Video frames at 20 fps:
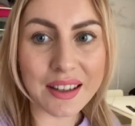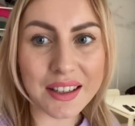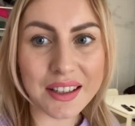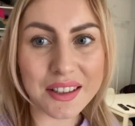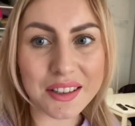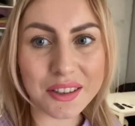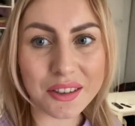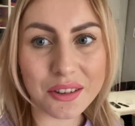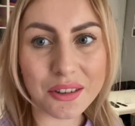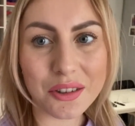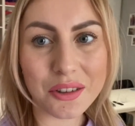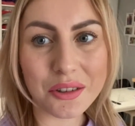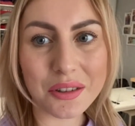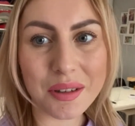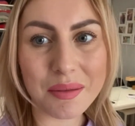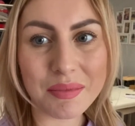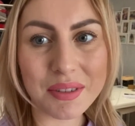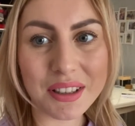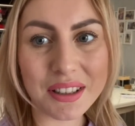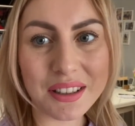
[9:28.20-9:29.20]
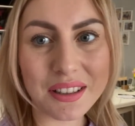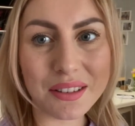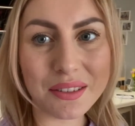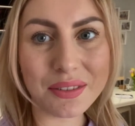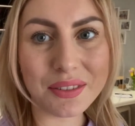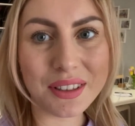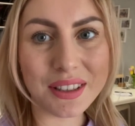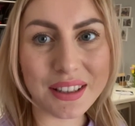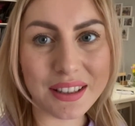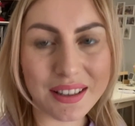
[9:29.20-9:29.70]
Skończyłam
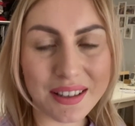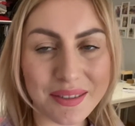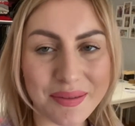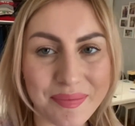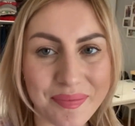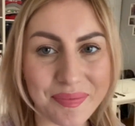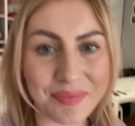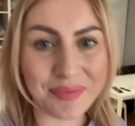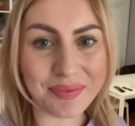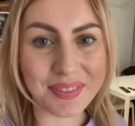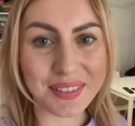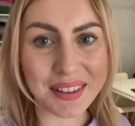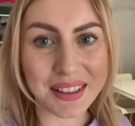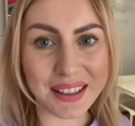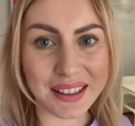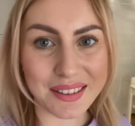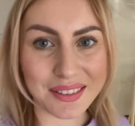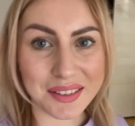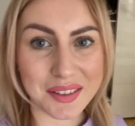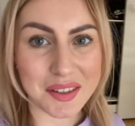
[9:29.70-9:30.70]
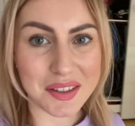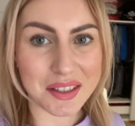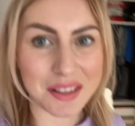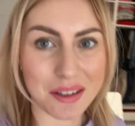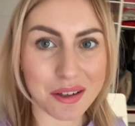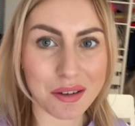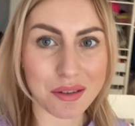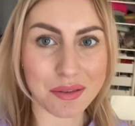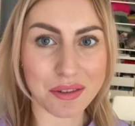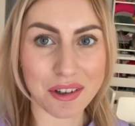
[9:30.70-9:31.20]
nagrywki. E,
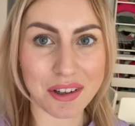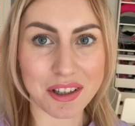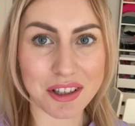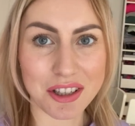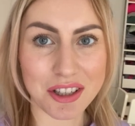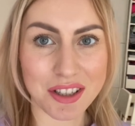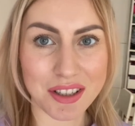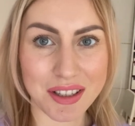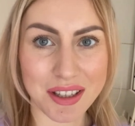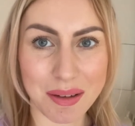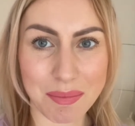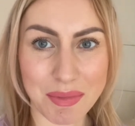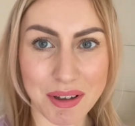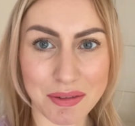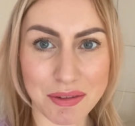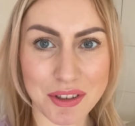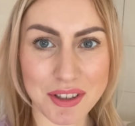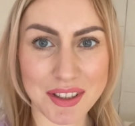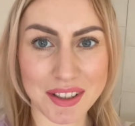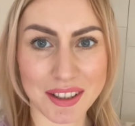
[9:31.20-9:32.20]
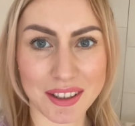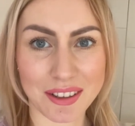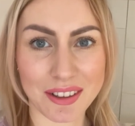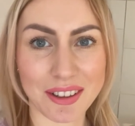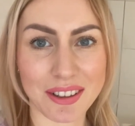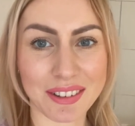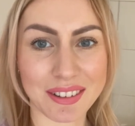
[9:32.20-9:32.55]
celowo jeszcze nie ma wszystkiego